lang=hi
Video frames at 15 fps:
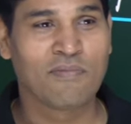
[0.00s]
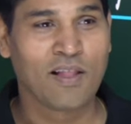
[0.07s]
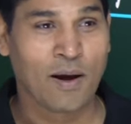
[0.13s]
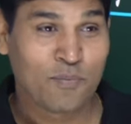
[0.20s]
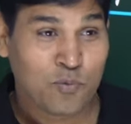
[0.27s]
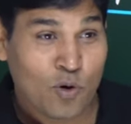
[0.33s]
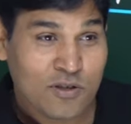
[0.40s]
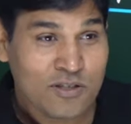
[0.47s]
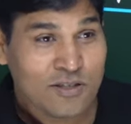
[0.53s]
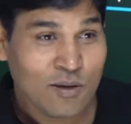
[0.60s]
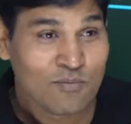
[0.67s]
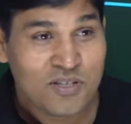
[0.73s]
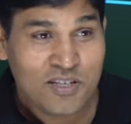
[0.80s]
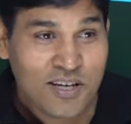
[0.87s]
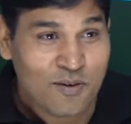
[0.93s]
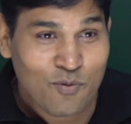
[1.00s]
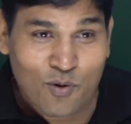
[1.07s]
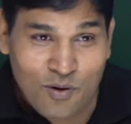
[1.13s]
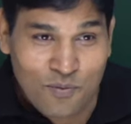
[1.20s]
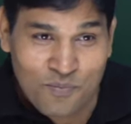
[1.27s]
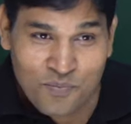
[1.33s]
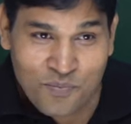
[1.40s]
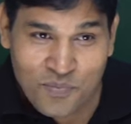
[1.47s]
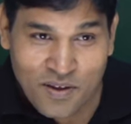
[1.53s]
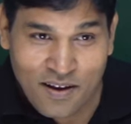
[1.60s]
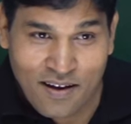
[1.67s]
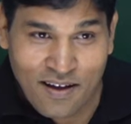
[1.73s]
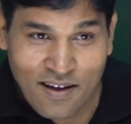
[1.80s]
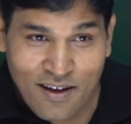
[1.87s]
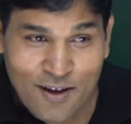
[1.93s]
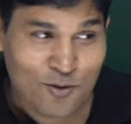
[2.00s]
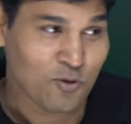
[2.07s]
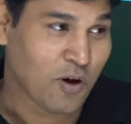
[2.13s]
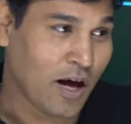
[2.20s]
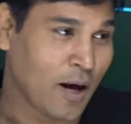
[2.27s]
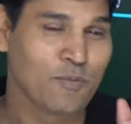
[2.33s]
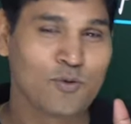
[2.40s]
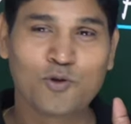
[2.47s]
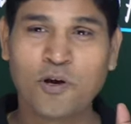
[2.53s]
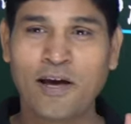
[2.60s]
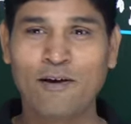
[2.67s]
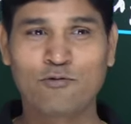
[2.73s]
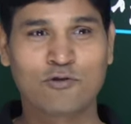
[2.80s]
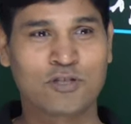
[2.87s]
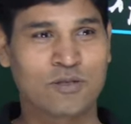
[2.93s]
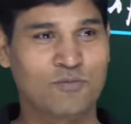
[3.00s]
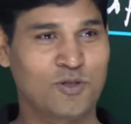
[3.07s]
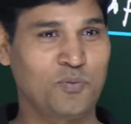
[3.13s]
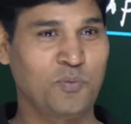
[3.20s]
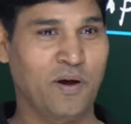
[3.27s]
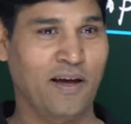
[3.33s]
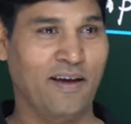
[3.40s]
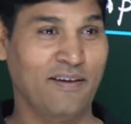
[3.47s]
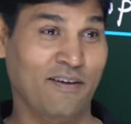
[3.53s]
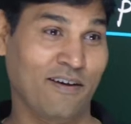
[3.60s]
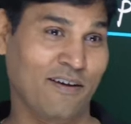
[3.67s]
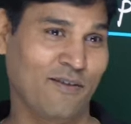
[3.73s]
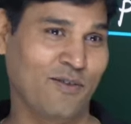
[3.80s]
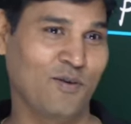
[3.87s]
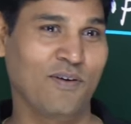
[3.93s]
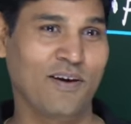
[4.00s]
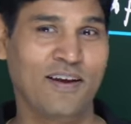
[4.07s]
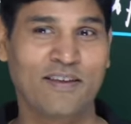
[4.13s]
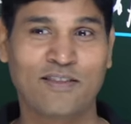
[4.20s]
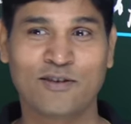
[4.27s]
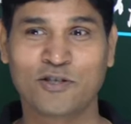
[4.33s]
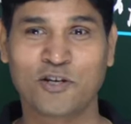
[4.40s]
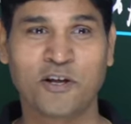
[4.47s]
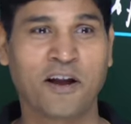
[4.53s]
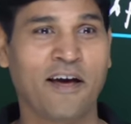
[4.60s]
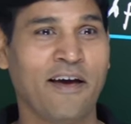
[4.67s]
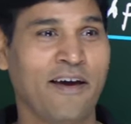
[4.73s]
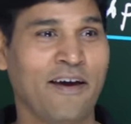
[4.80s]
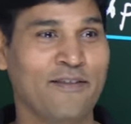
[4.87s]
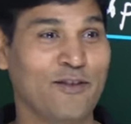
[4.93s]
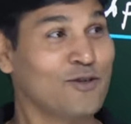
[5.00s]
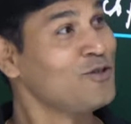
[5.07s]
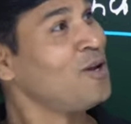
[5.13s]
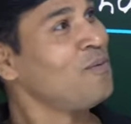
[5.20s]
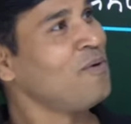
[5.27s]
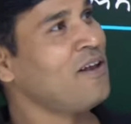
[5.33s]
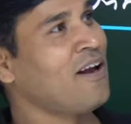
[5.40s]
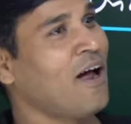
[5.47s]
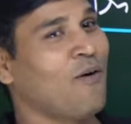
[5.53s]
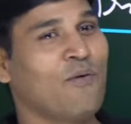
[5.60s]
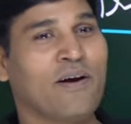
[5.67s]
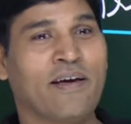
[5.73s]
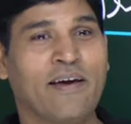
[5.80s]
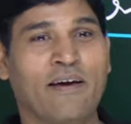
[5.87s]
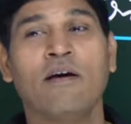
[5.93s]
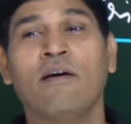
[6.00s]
अब थोड़ी सी समझिए वो है ना तो अब जो है उसको समझ में आया कि यार ये दिवाली दशहरा है दशहरा में रावण है